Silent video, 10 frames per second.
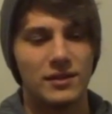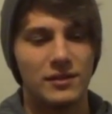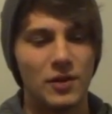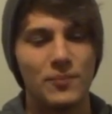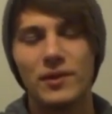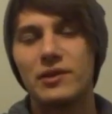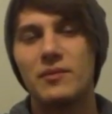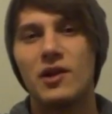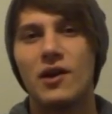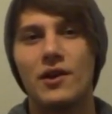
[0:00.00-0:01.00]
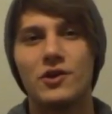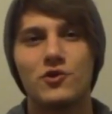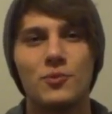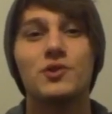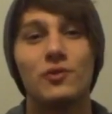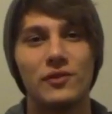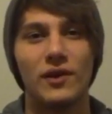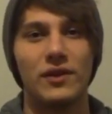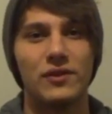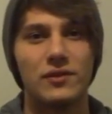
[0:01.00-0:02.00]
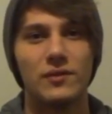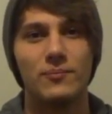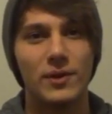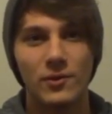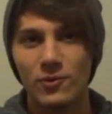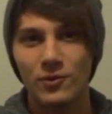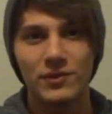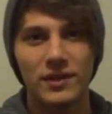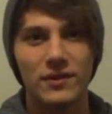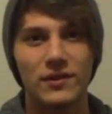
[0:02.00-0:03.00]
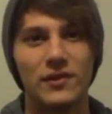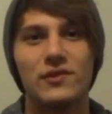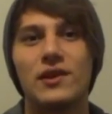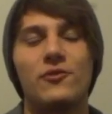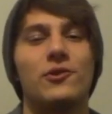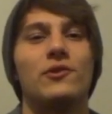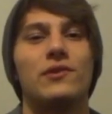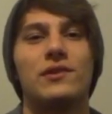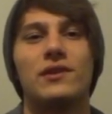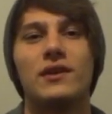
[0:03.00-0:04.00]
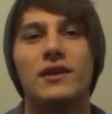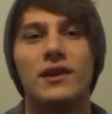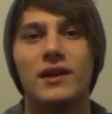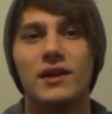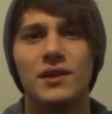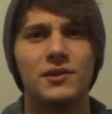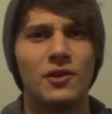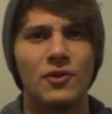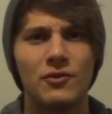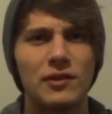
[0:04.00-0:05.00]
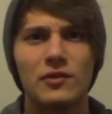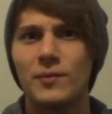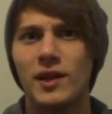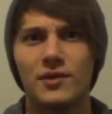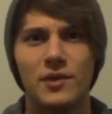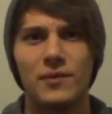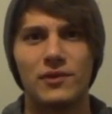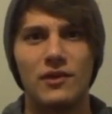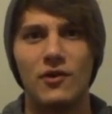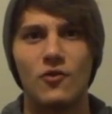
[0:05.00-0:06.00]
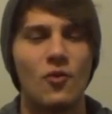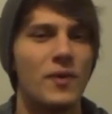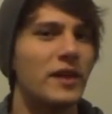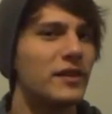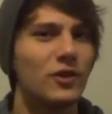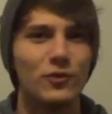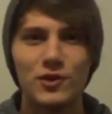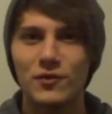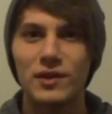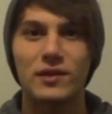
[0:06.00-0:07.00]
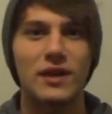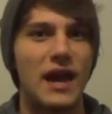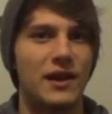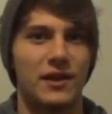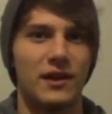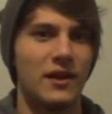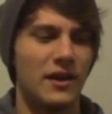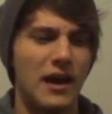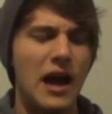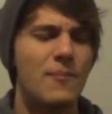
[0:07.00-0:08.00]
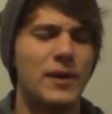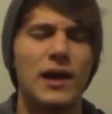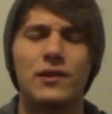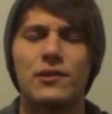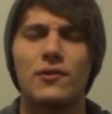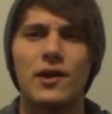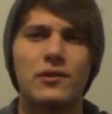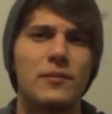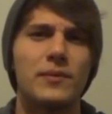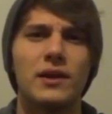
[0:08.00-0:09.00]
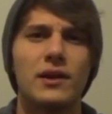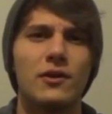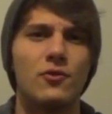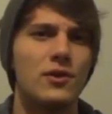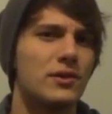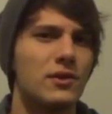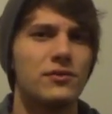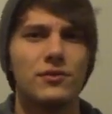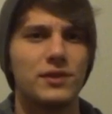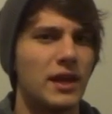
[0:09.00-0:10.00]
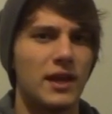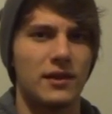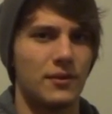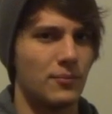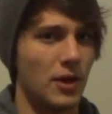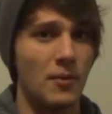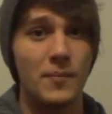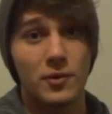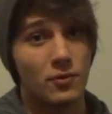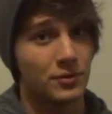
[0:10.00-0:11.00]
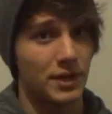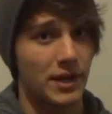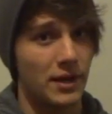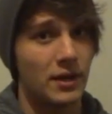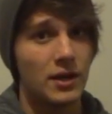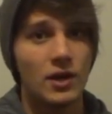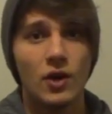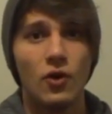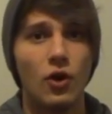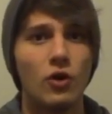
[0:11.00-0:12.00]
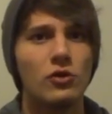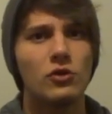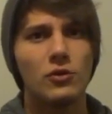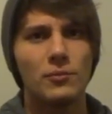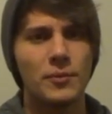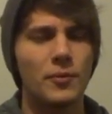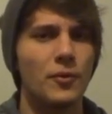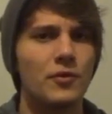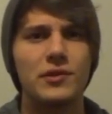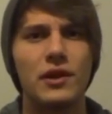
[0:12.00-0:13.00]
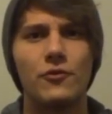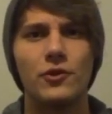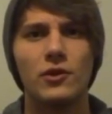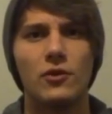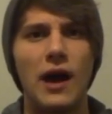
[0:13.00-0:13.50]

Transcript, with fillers: Deu eu ser melhor, acho que eu pedi os dois. Perguntas e desafios. Então o que vocês estão esperando aí, pessoal? Comentem no vídeo que vocês querem. Ah, Prats, eu quero saber quantos anos tu tem. É uma pergunta, né? Ou me propõe um desafio.